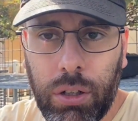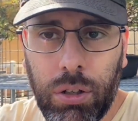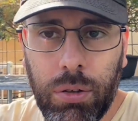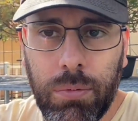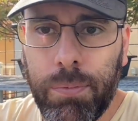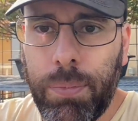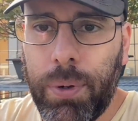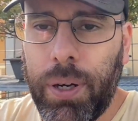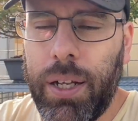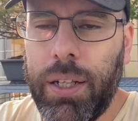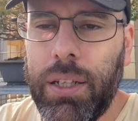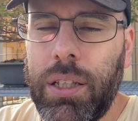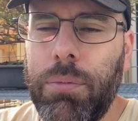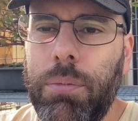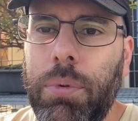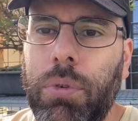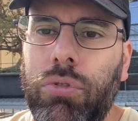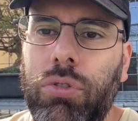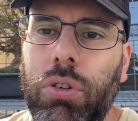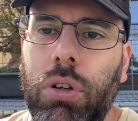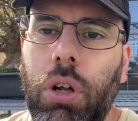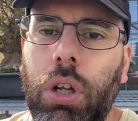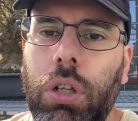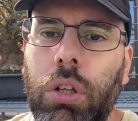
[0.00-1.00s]
comprati,
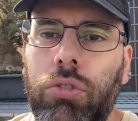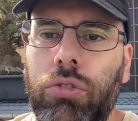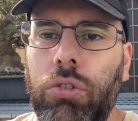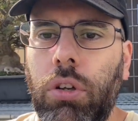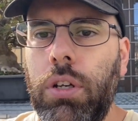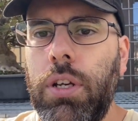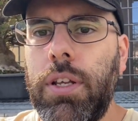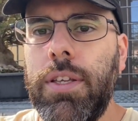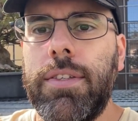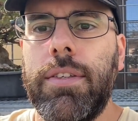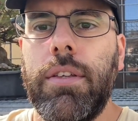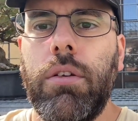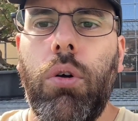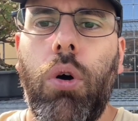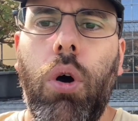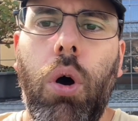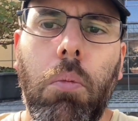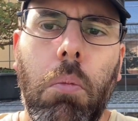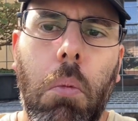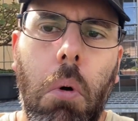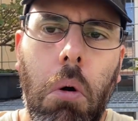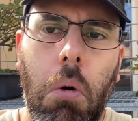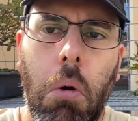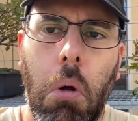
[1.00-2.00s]
se no adesso iniziano,
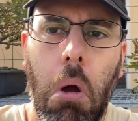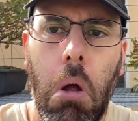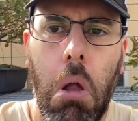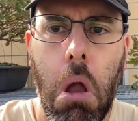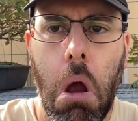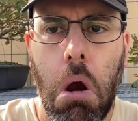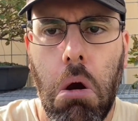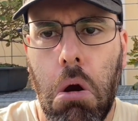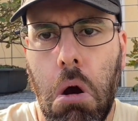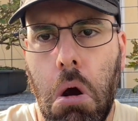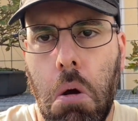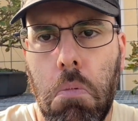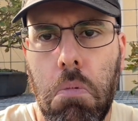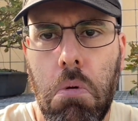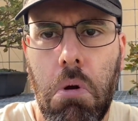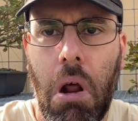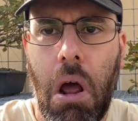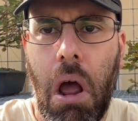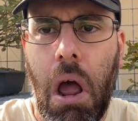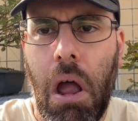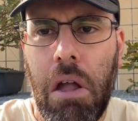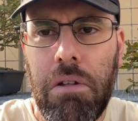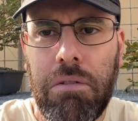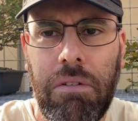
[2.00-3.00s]
oh, ma li ho
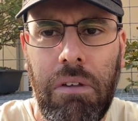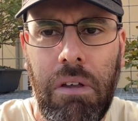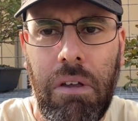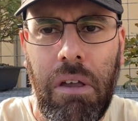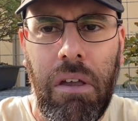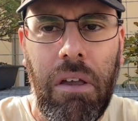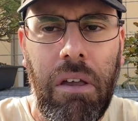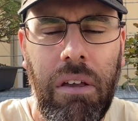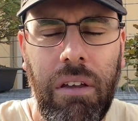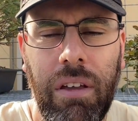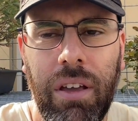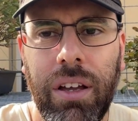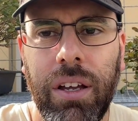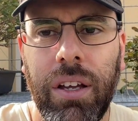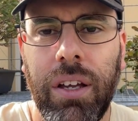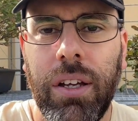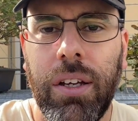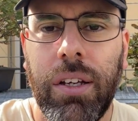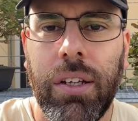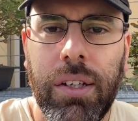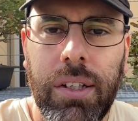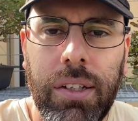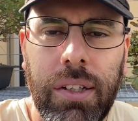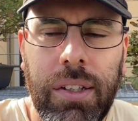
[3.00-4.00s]
comprati!
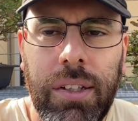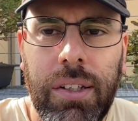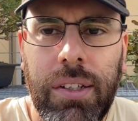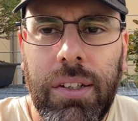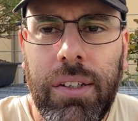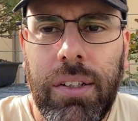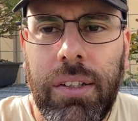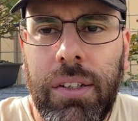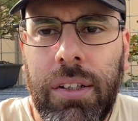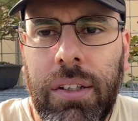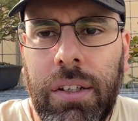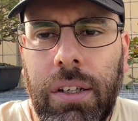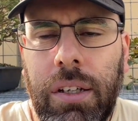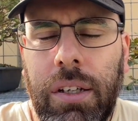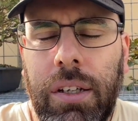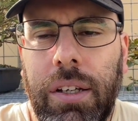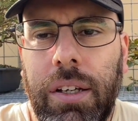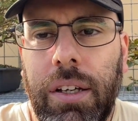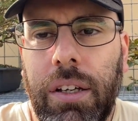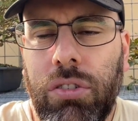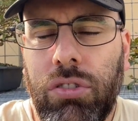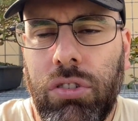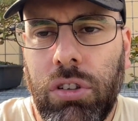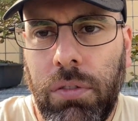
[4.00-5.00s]

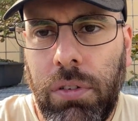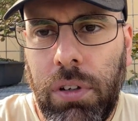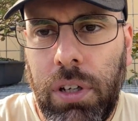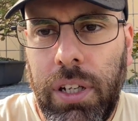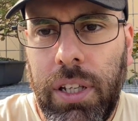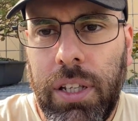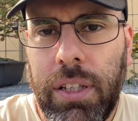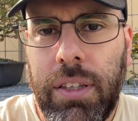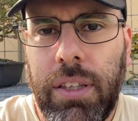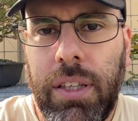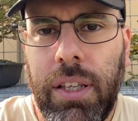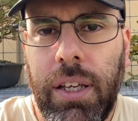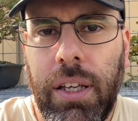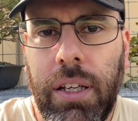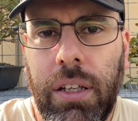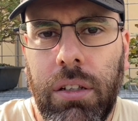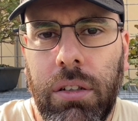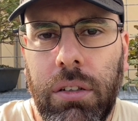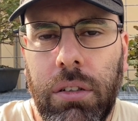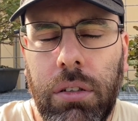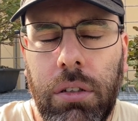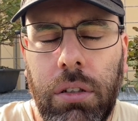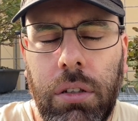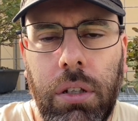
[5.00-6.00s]
Eh, se volete
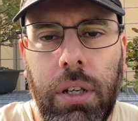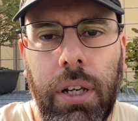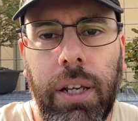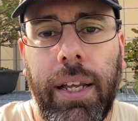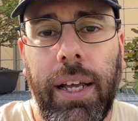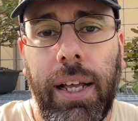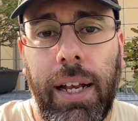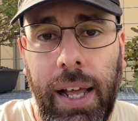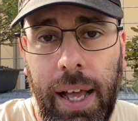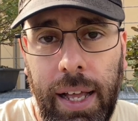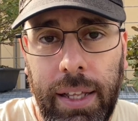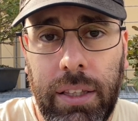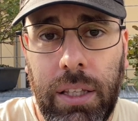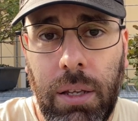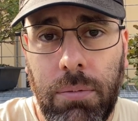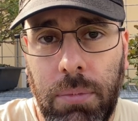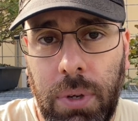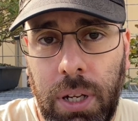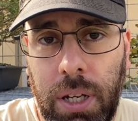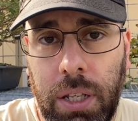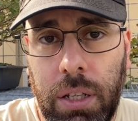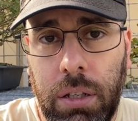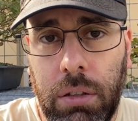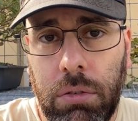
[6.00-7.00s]

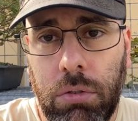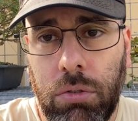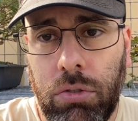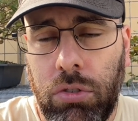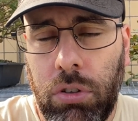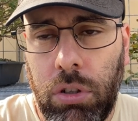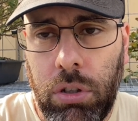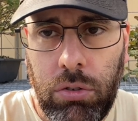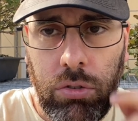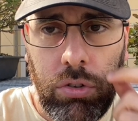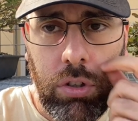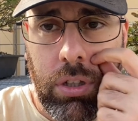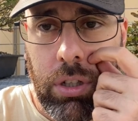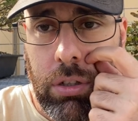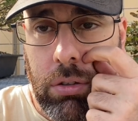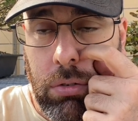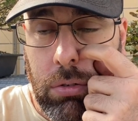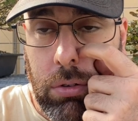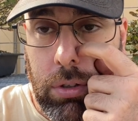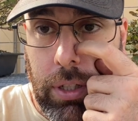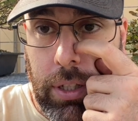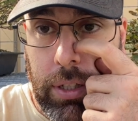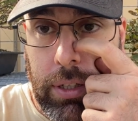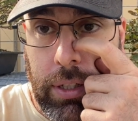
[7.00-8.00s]
regalatemeli, se siete
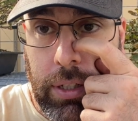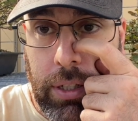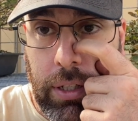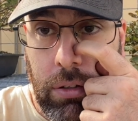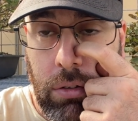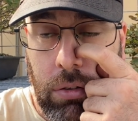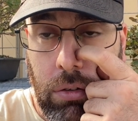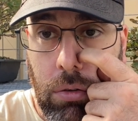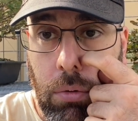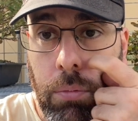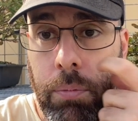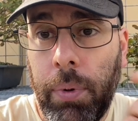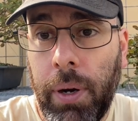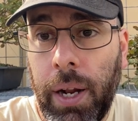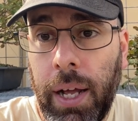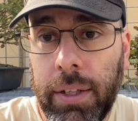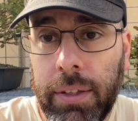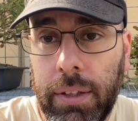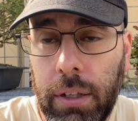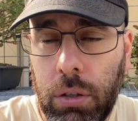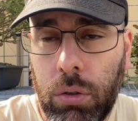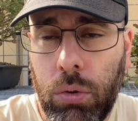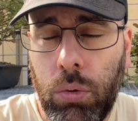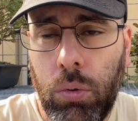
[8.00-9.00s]
contenti che li ho
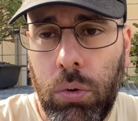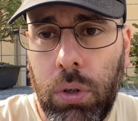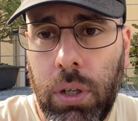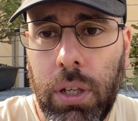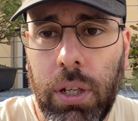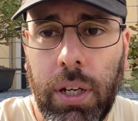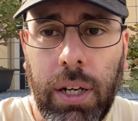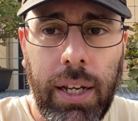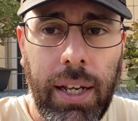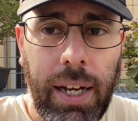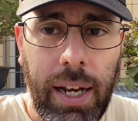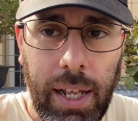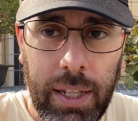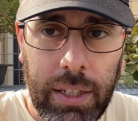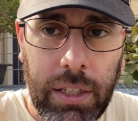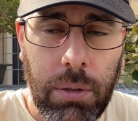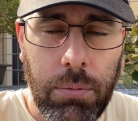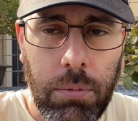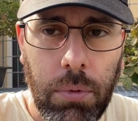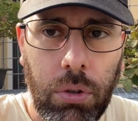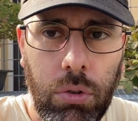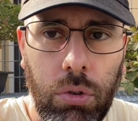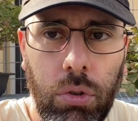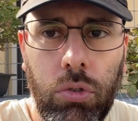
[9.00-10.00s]
comprati alcuni,
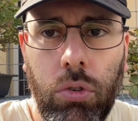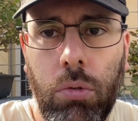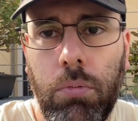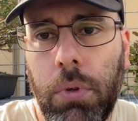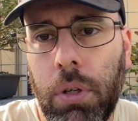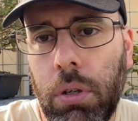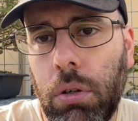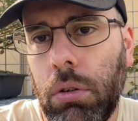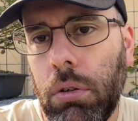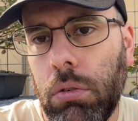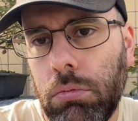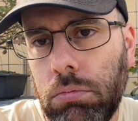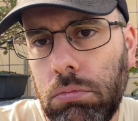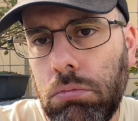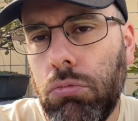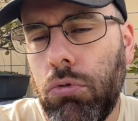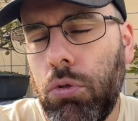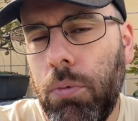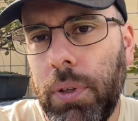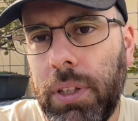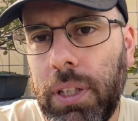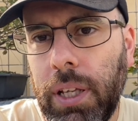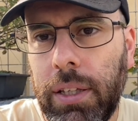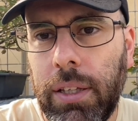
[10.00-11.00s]
regalatemeli, così almeno
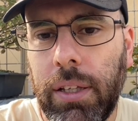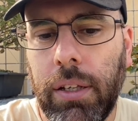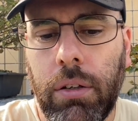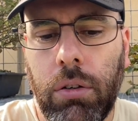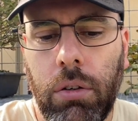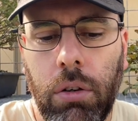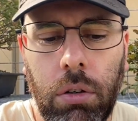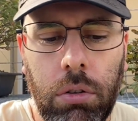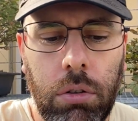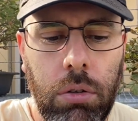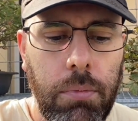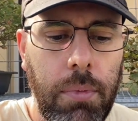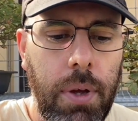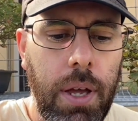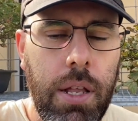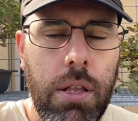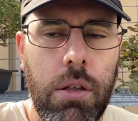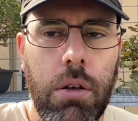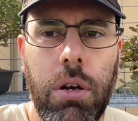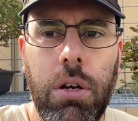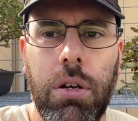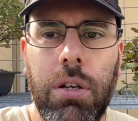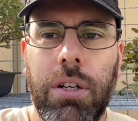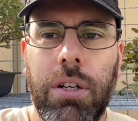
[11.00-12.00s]
ci mettiamo d'accordo meglio.